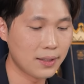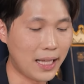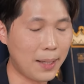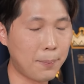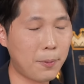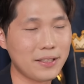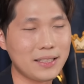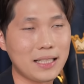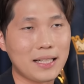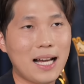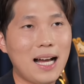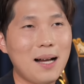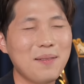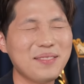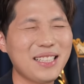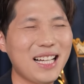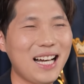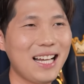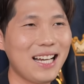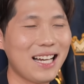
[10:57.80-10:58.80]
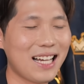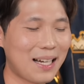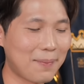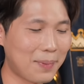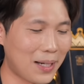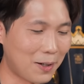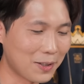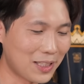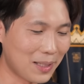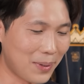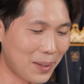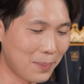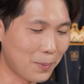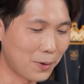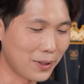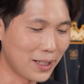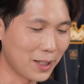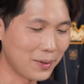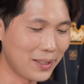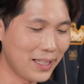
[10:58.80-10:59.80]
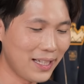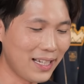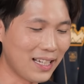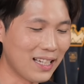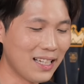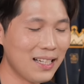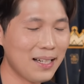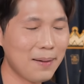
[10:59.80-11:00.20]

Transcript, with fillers: ในบริษัทข้ามชาตินะครับเขาจะมีโมเดลที่